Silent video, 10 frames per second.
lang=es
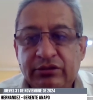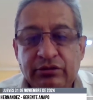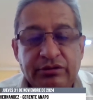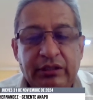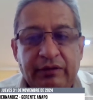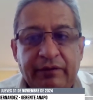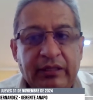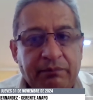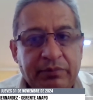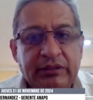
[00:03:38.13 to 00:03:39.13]
eso
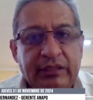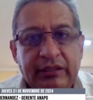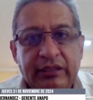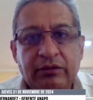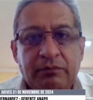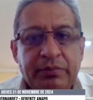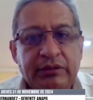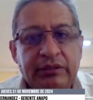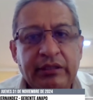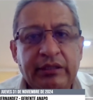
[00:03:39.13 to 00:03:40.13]
significa pues que hay que
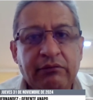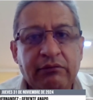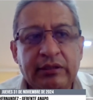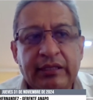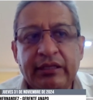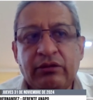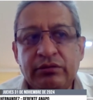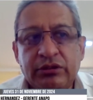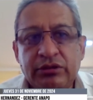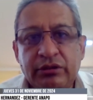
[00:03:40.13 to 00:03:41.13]
competir en igualdad de
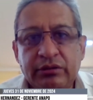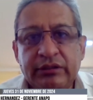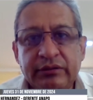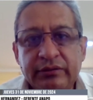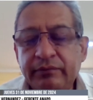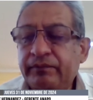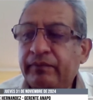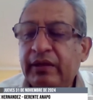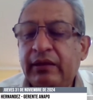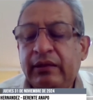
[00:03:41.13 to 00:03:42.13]
condiciones, ¿no?
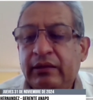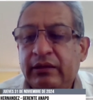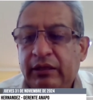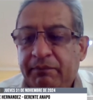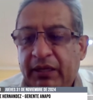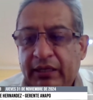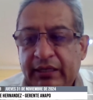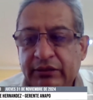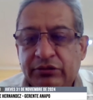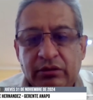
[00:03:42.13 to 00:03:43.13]
Y
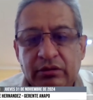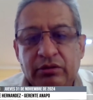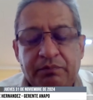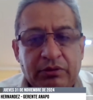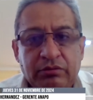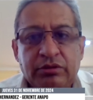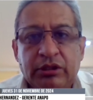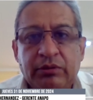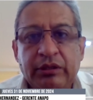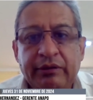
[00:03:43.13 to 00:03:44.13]
para eso los
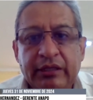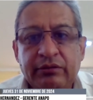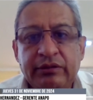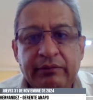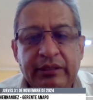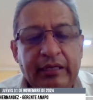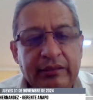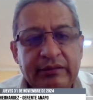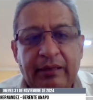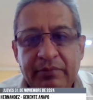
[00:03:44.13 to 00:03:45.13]
productores bolivianos
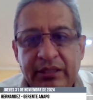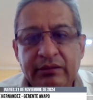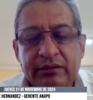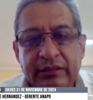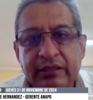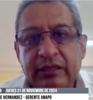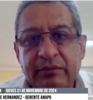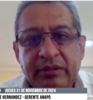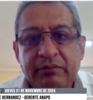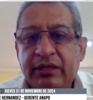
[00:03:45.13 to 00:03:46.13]
deberían también tener
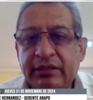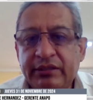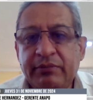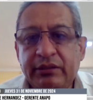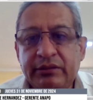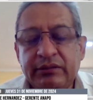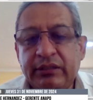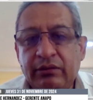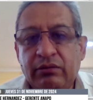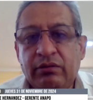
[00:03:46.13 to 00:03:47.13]
las mismas
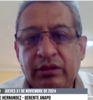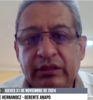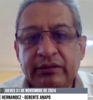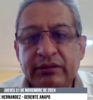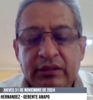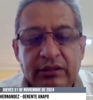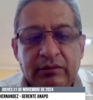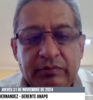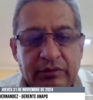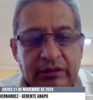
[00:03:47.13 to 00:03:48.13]
herramientas tecnológicas,
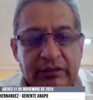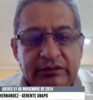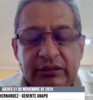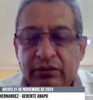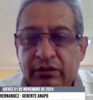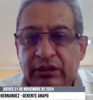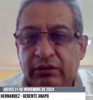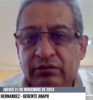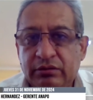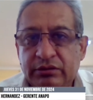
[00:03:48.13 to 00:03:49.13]
porque si no,
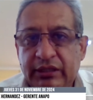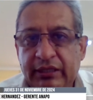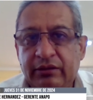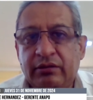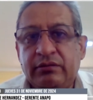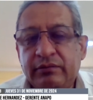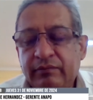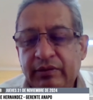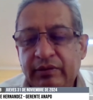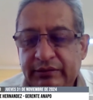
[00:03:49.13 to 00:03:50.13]
de lo contrario,
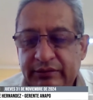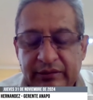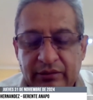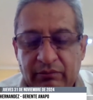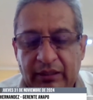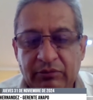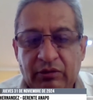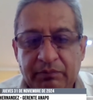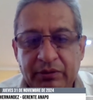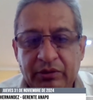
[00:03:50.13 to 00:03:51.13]
este, no
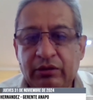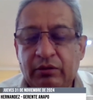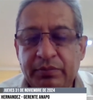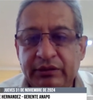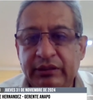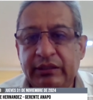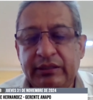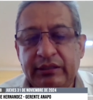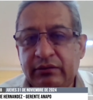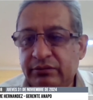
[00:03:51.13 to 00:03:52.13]
vamos a poder competir
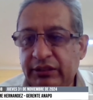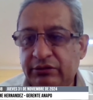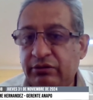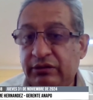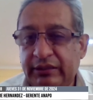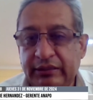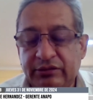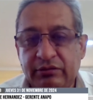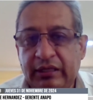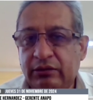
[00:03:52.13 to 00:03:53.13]
en el contexto
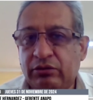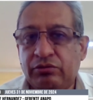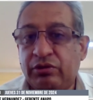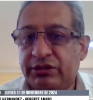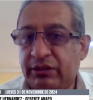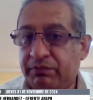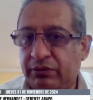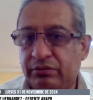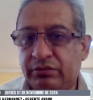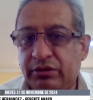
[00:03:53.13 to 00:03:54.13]
internacional con nuestra
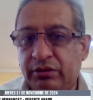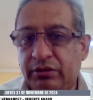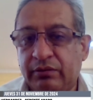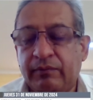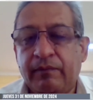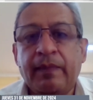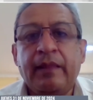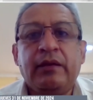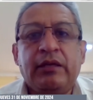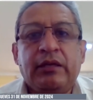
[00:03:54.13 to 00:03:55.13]
producción.
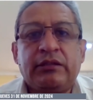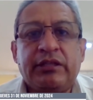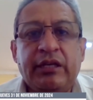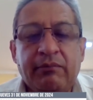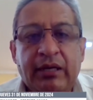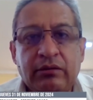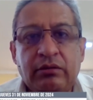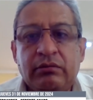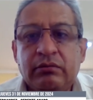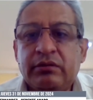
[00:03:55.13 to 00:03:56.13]
Sin
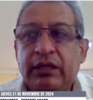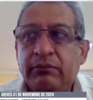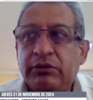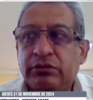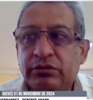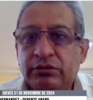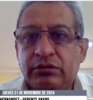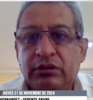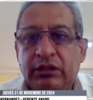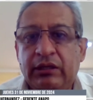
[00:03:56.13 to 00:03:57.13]
embargo, creemos
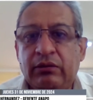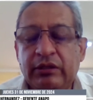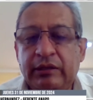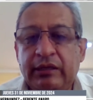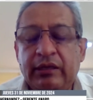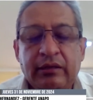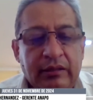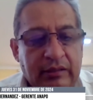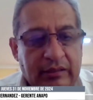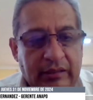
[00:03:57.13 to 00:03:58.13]
nosotros que lo que
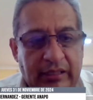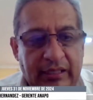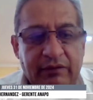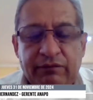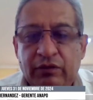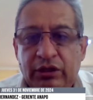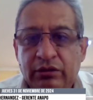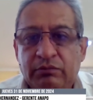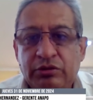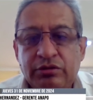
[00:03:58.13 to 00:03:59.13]
ha
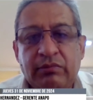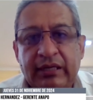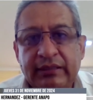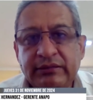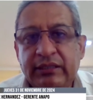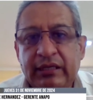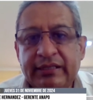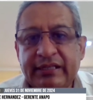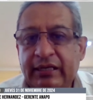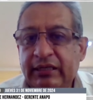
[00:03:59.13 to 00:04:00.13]
influido mucho más es
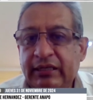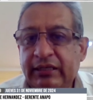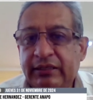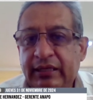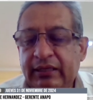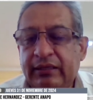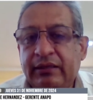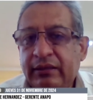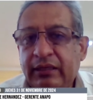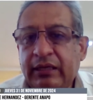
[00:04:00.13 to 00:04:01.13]
la
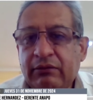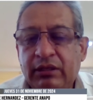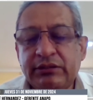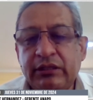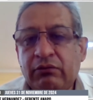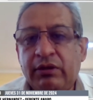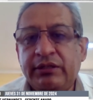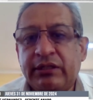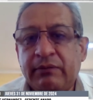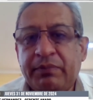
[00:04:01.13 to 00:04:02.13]
realidad en la cual se
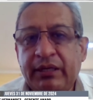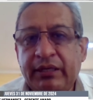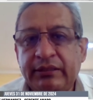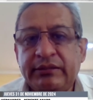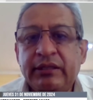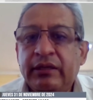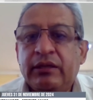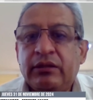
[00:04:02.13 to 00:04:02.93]
encuentra el país,